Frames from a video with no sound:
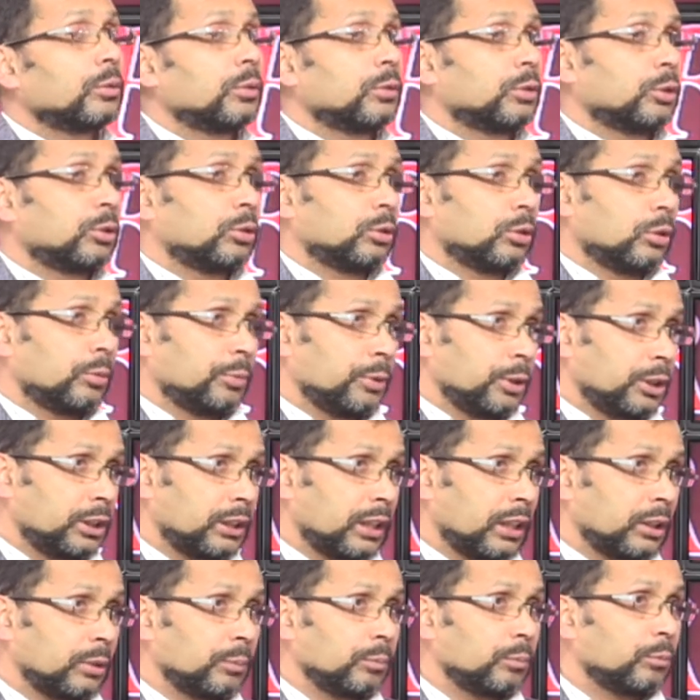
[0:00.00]

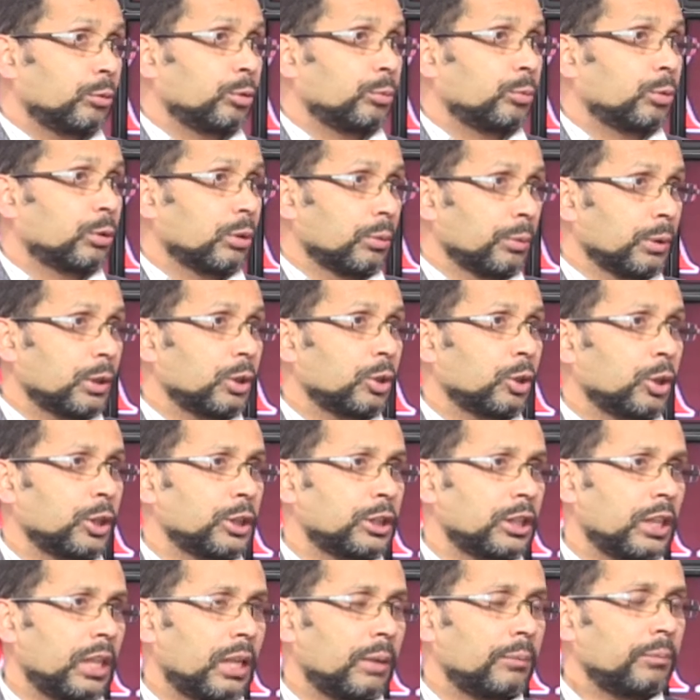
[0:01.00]
সমস্যার মুখোমুখি
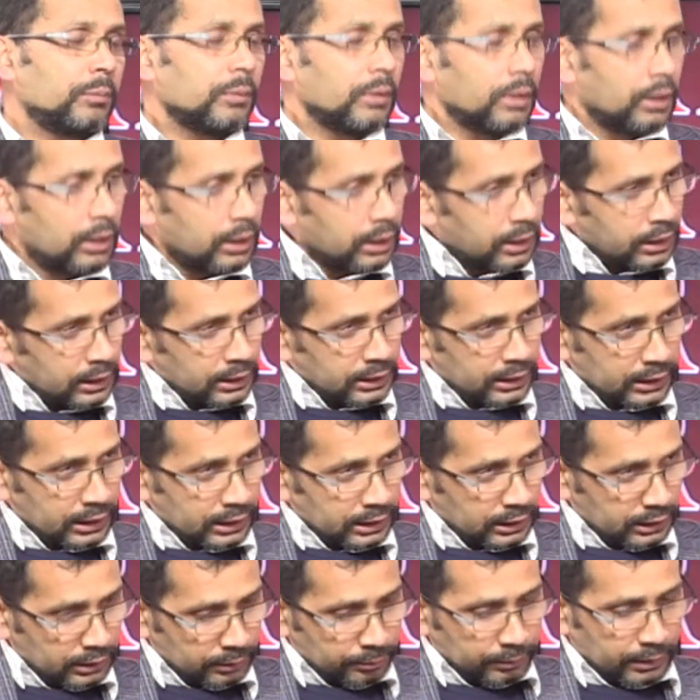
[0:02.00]
হয়েছিলাম শেষ
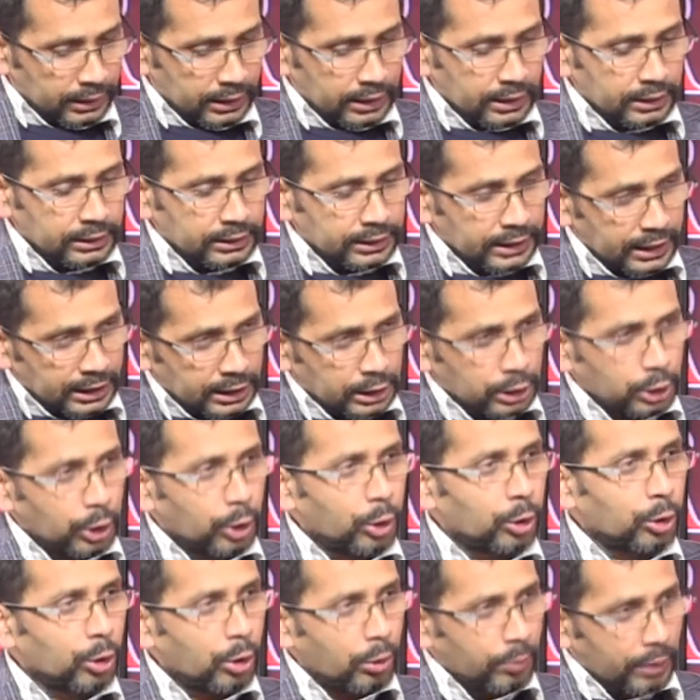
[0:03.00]
মানে শেষ
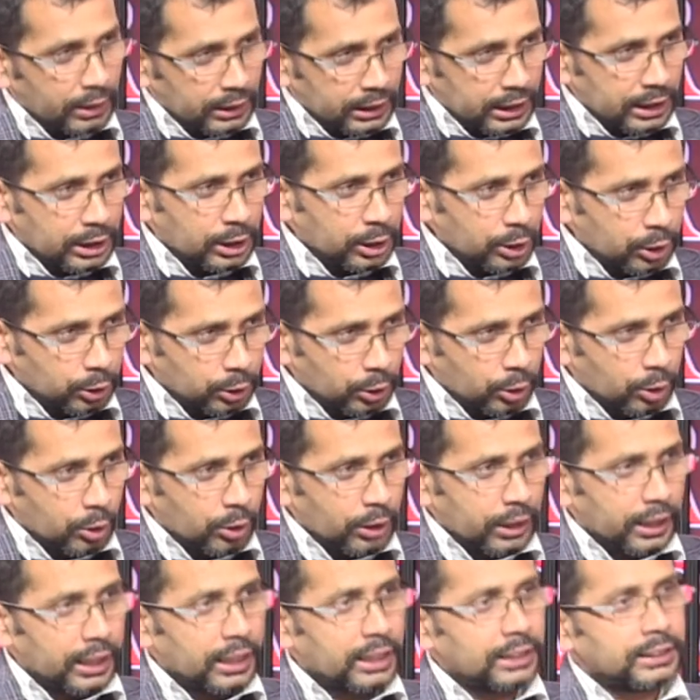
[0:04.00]
তরঙ্গ বা দ্বিতীয়
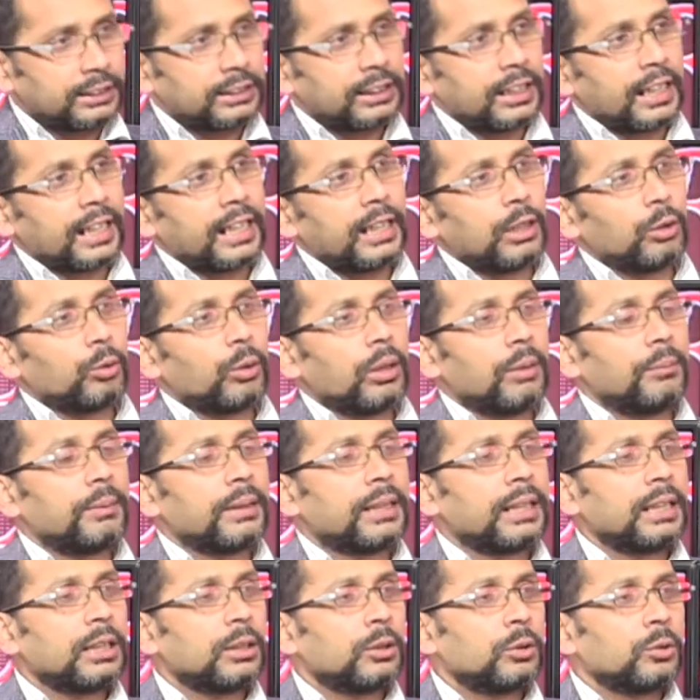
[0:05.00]
তরঙ্গে সেকেন্ড ওয়েভে
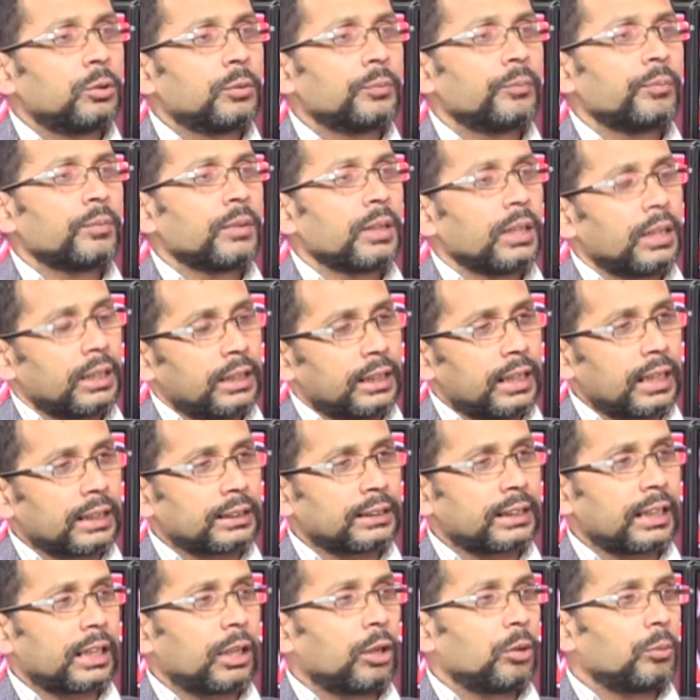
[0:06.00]
কিন্তু
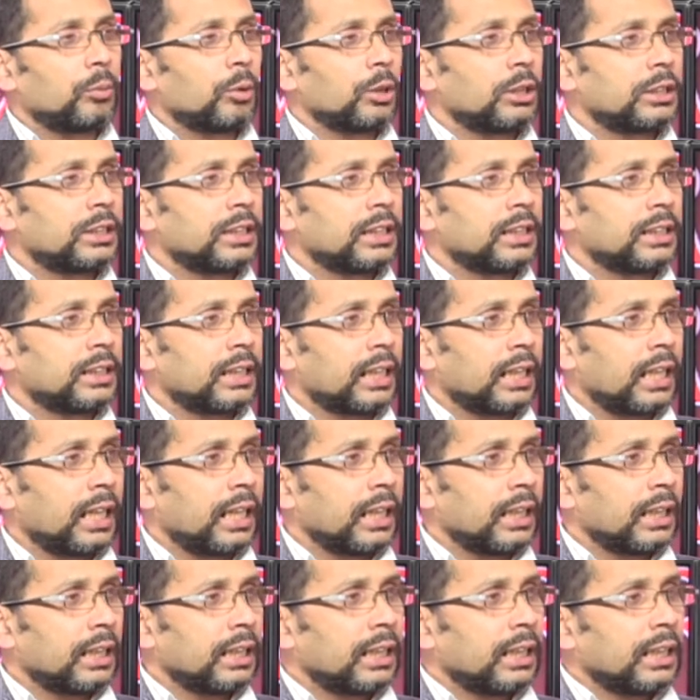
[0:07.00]
ডাক্তাররাও বলছেন তারা
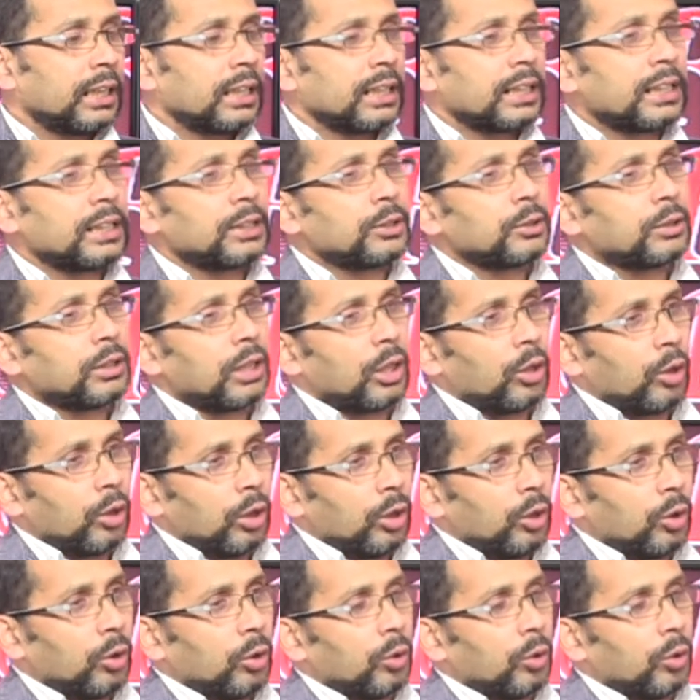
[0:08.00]
কিছুটা হলেও